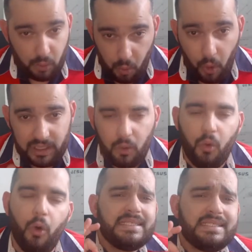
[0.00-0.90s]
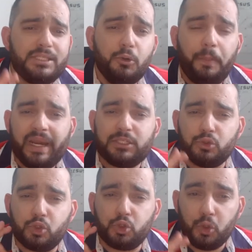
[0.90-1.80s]
Concorda? Concorda. Se o
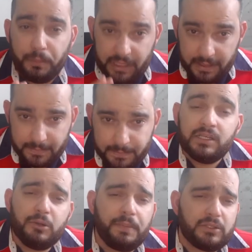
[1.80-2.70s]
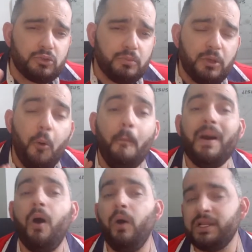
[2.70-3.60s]
preço subir, se o preço subir,
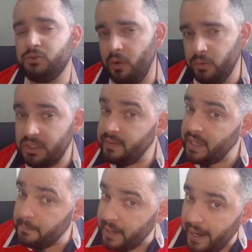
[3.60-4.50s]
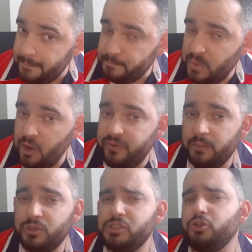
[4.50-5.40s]
uma hora sua conta vai quebrar, que é o
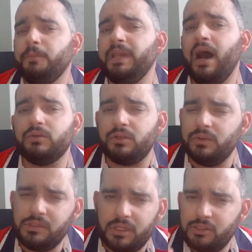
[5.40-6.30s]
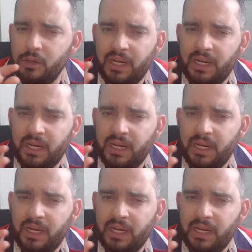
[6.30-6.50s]
famoso stop out, quando só sobra